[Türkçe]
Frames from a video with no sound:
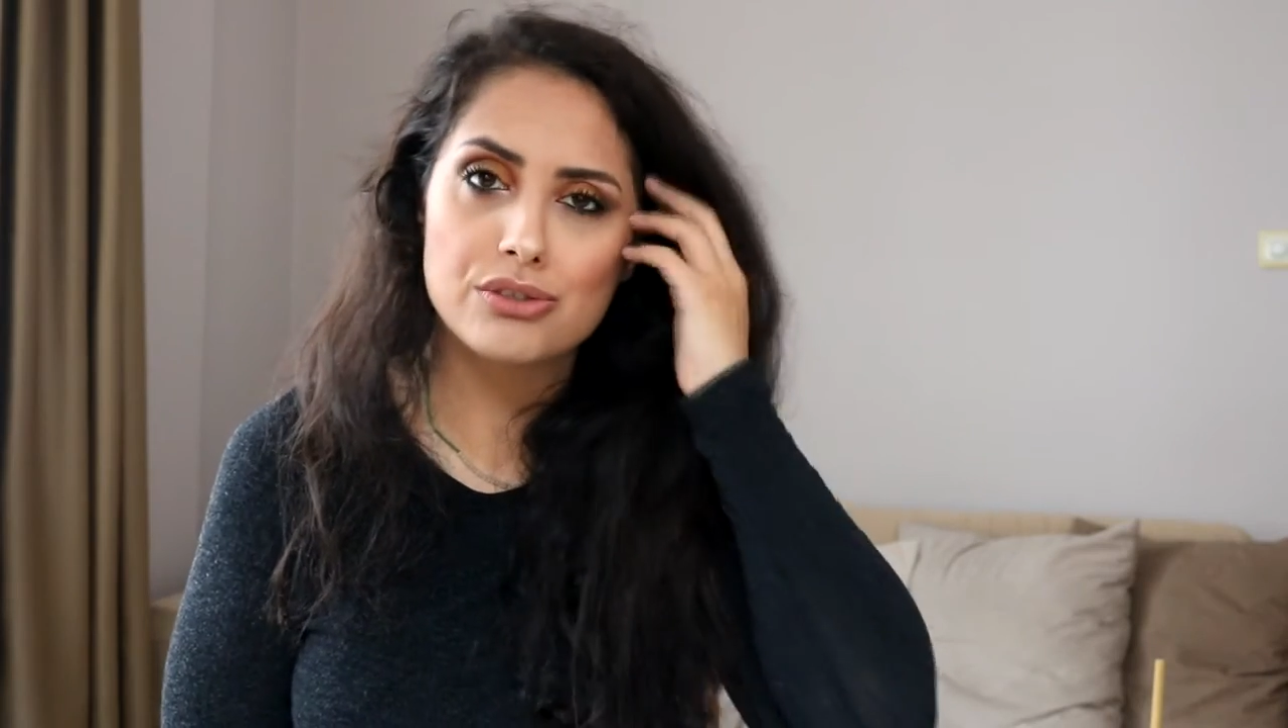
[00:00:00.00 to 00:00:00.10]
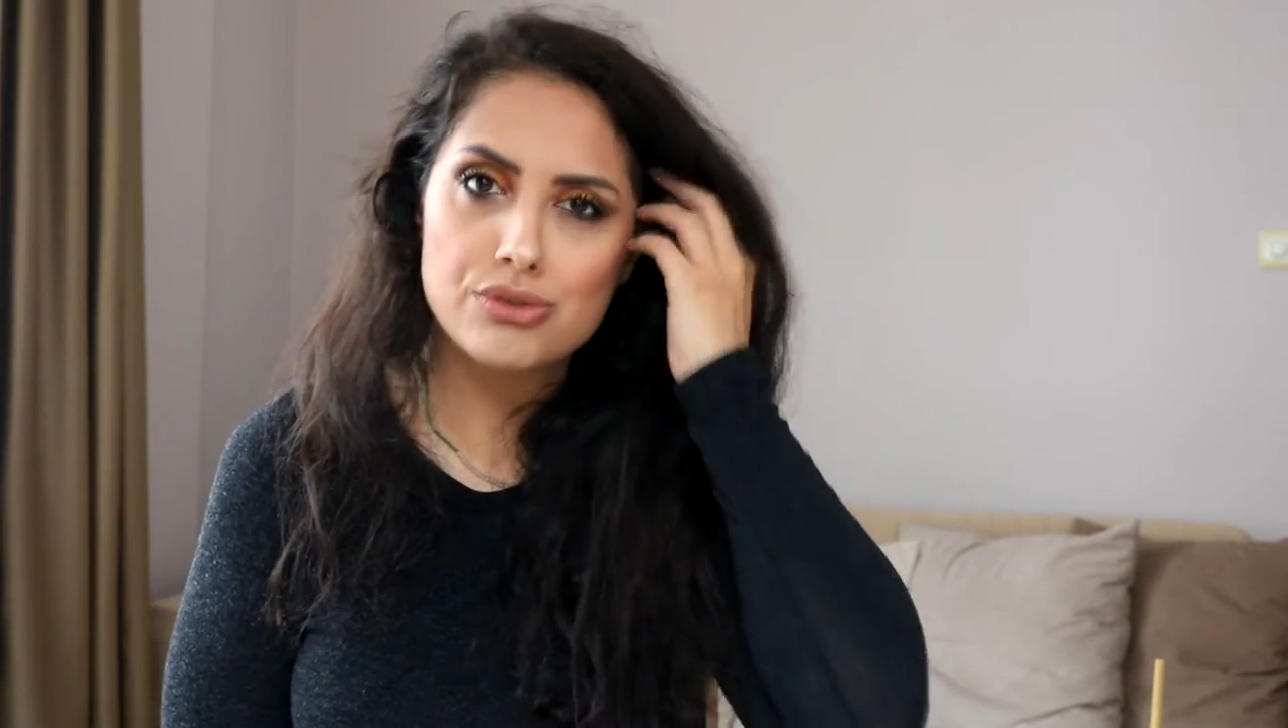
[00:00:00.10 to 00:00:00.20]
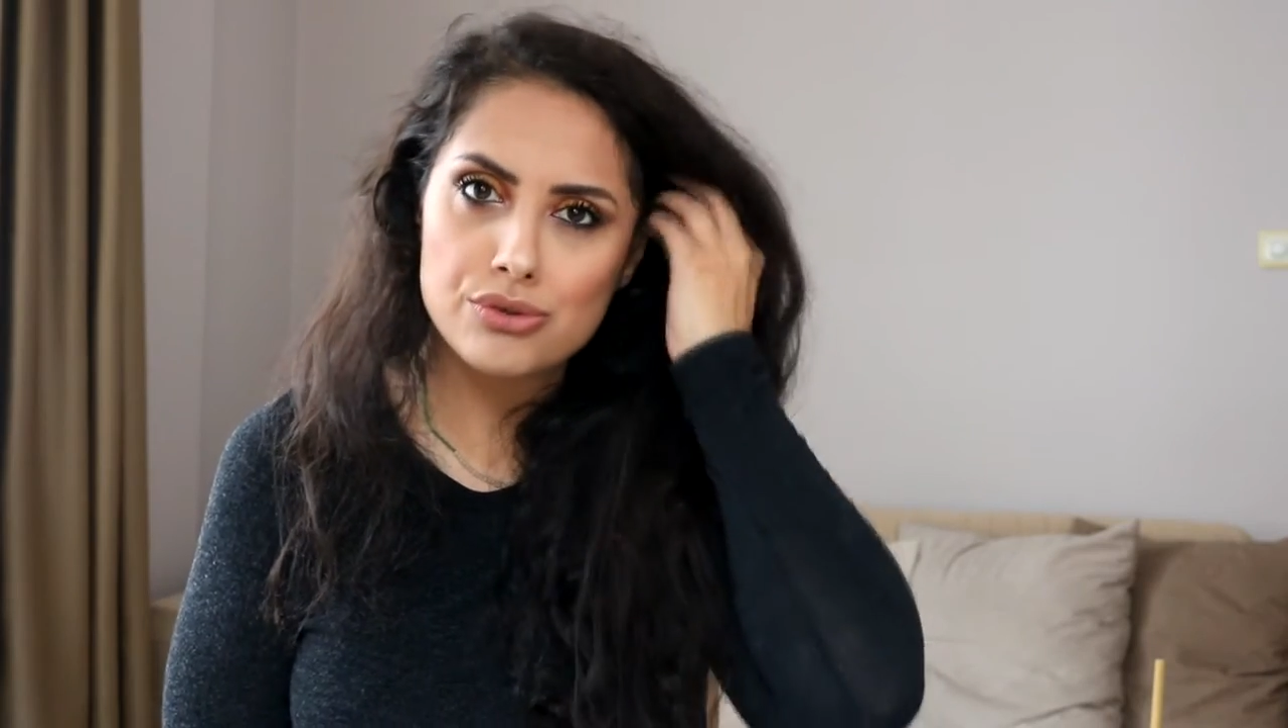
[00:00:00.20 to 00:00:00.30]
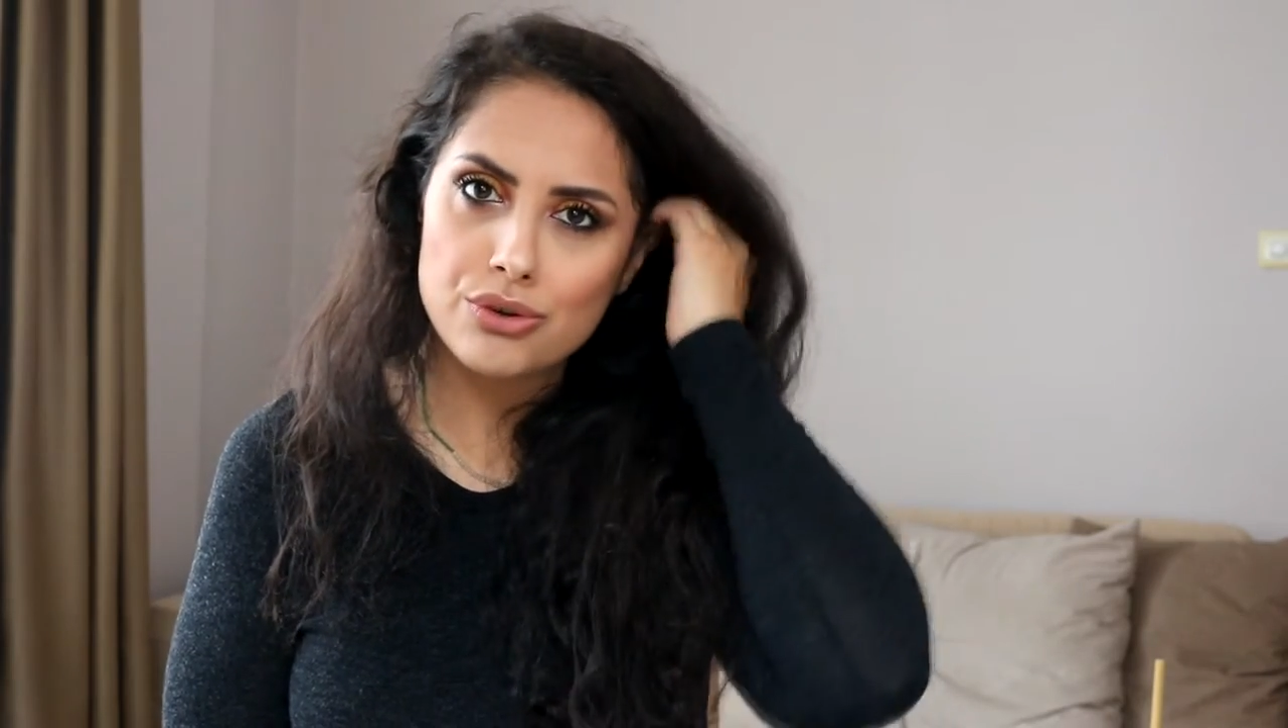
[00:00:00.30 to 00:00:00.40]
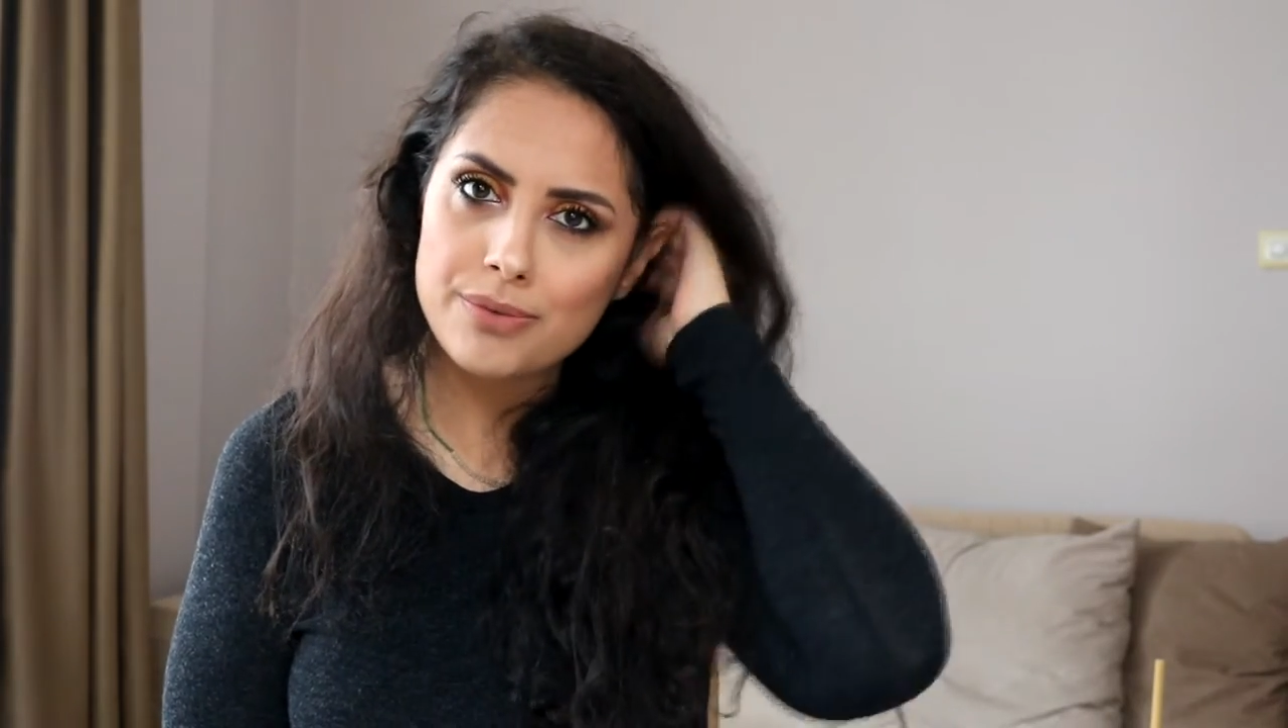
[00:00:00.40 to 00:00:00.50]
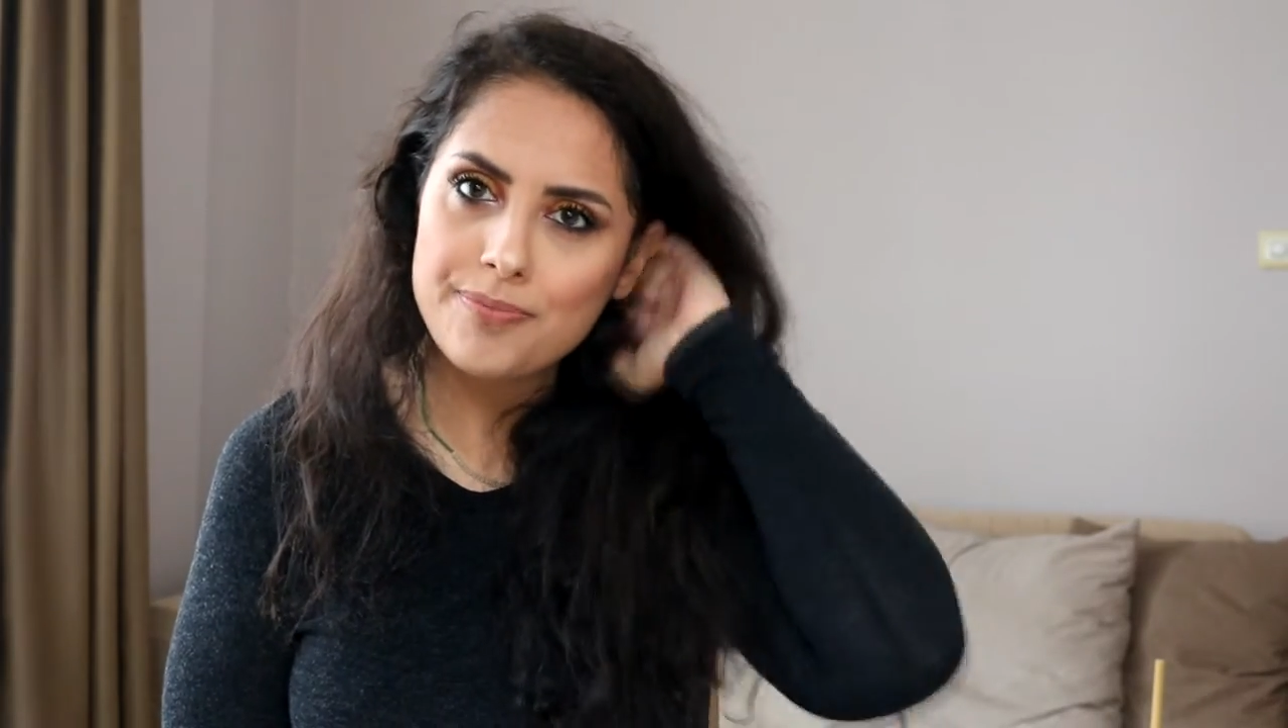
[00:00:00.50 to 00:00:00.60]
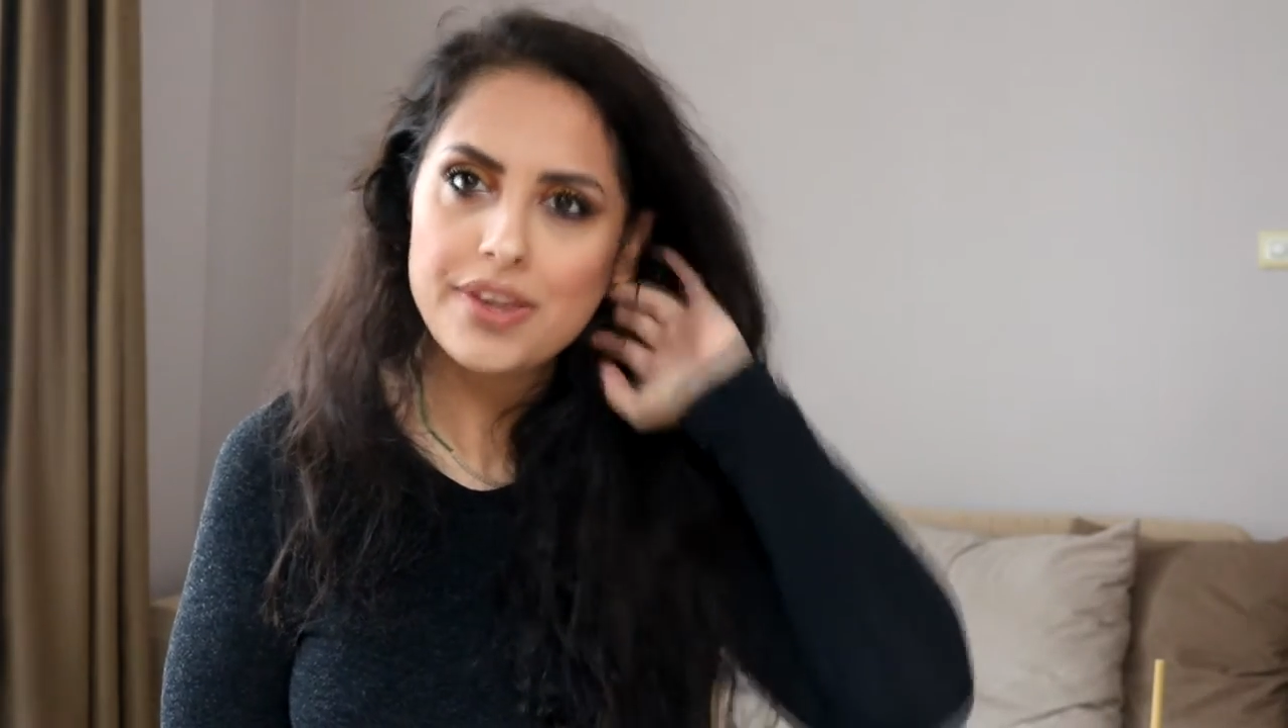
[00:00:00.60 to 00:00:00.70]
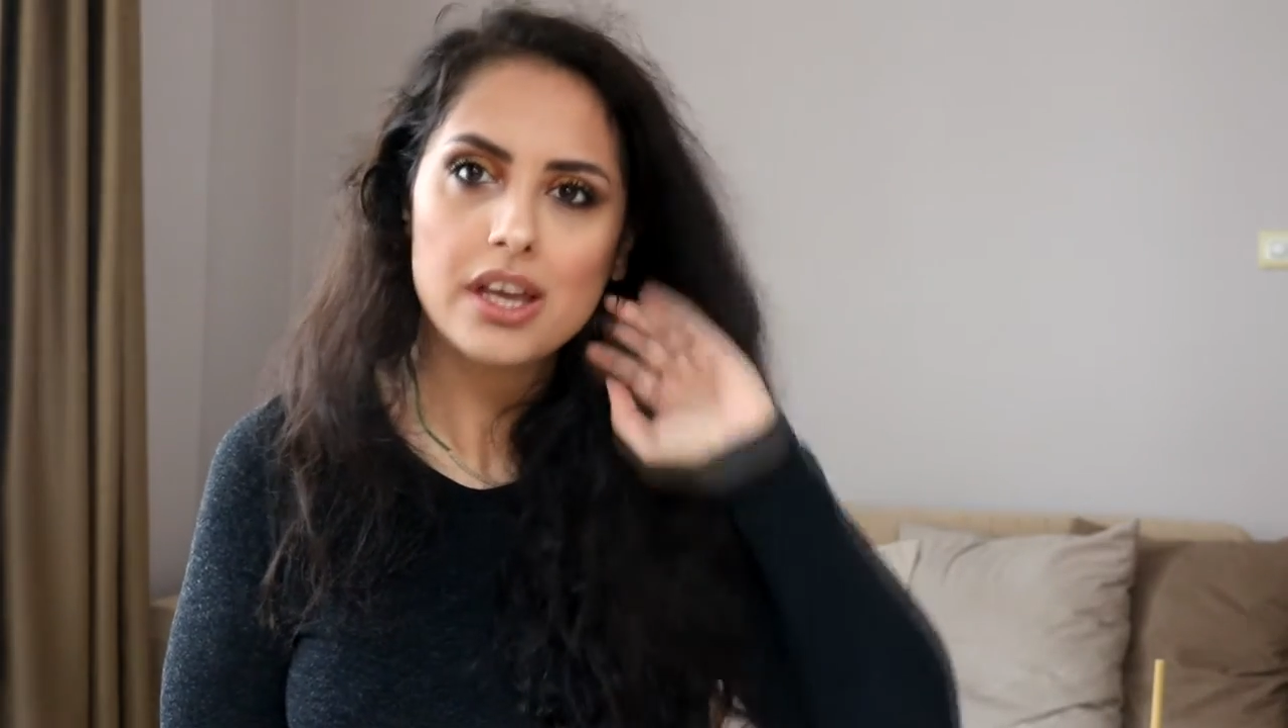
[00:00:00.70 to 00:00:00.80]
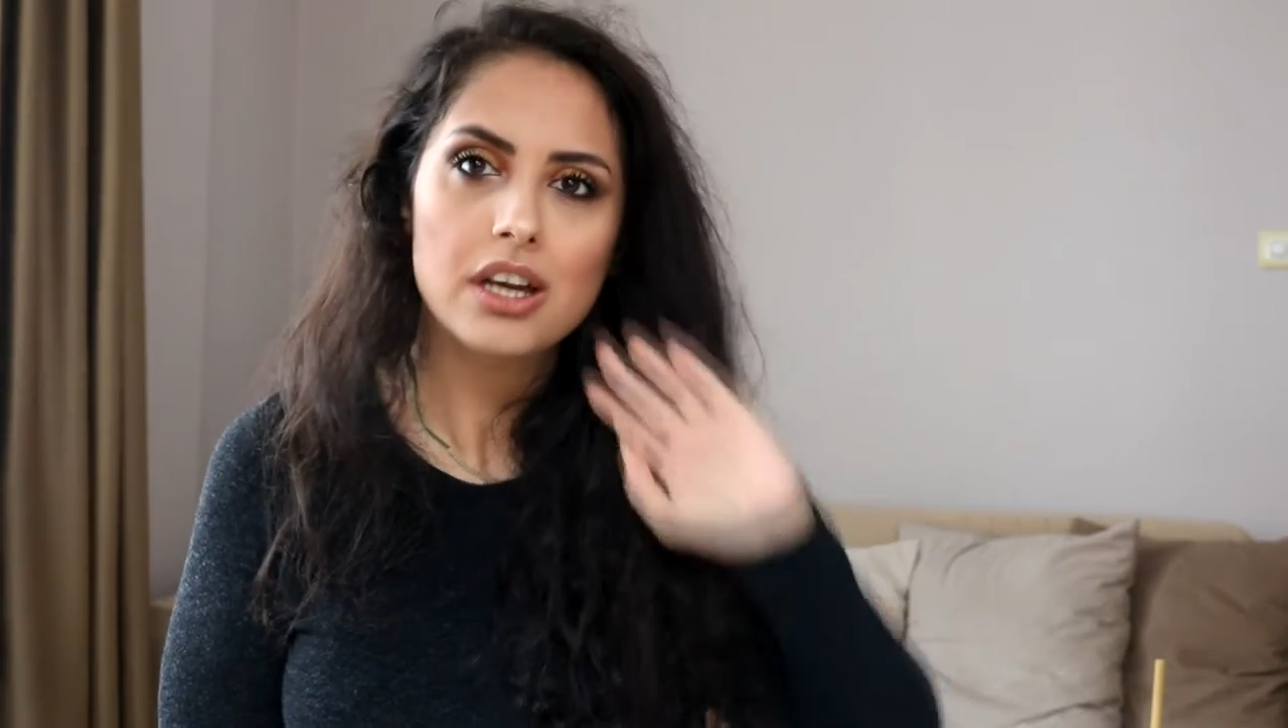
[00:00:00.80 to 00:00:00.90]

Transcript: çalışıyorum.